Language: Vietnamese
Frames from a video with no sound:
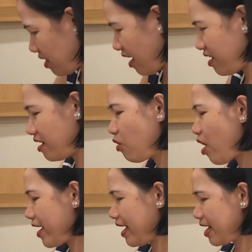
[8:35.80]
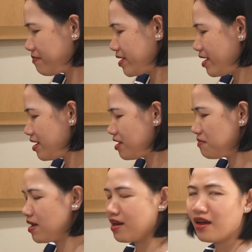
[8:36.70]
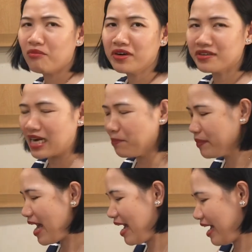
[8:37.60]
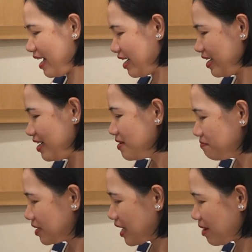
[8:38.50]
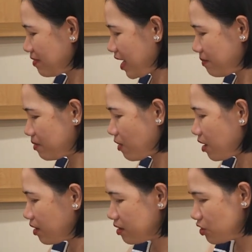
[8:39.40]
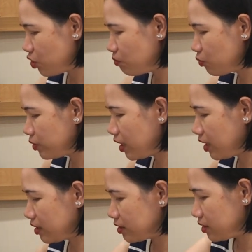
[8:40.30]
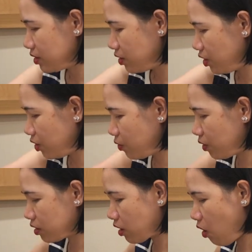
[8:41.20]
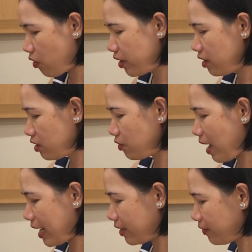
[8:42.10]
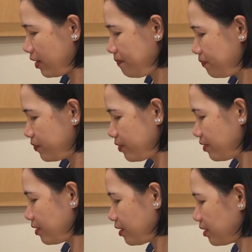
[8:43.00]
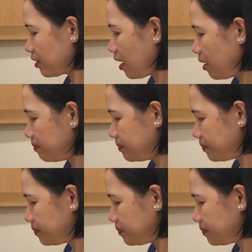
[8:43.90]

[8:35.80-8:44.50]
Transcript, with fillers: tại vì ở ngoài ăn mì ý nhưng mà nó không có được đậm đà mình làm ở nhà mình bỏ nhiều muối hơn nhiều ờ, tỏi nhiều hành đồ á cho nó thơm